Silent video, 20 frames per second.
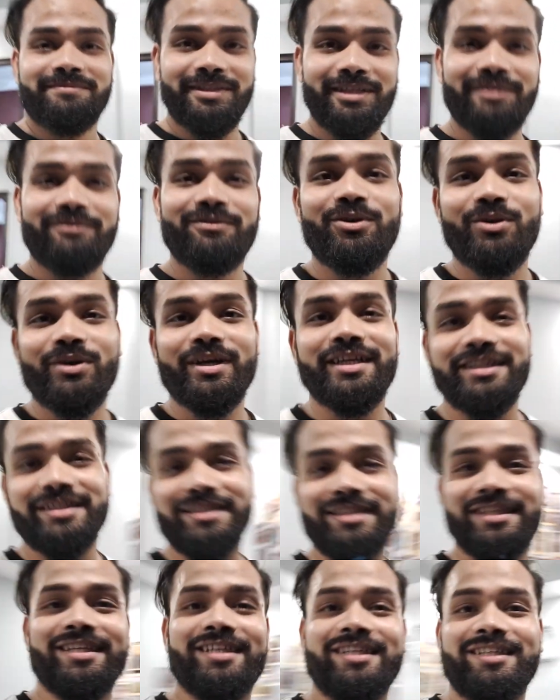ये ब्लॉग एडिट
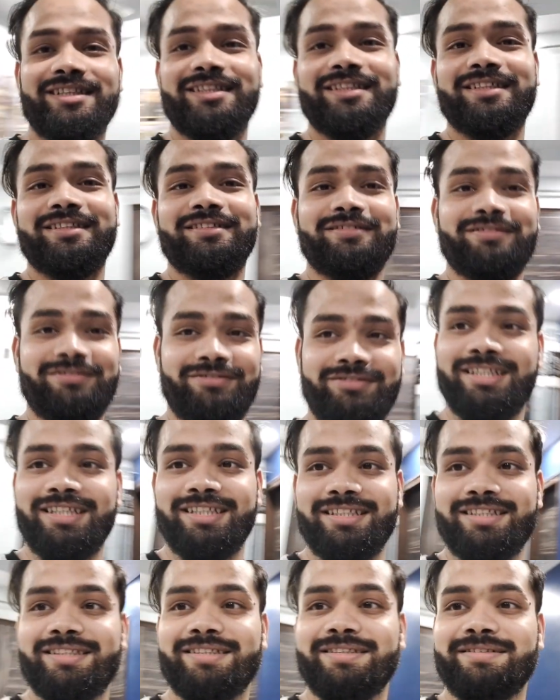कर लेते हैं फिर
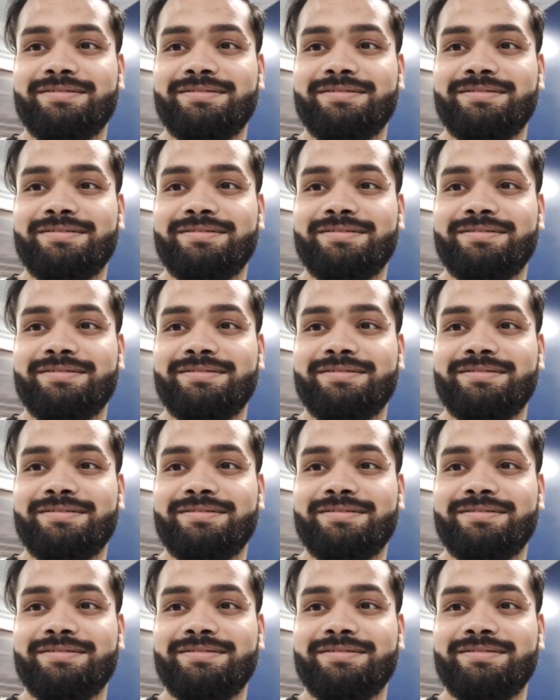डालते